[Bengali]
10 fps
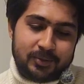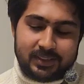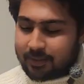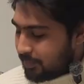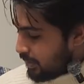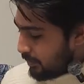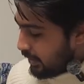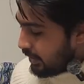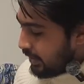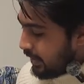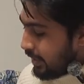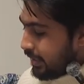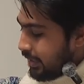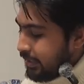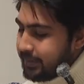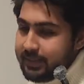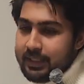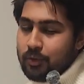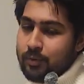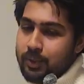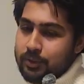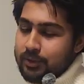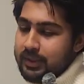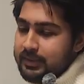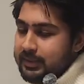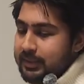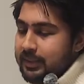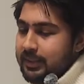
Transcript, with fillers: হচ্ছে আমি আমার এই যে জাদুর বাক্সটা নিছি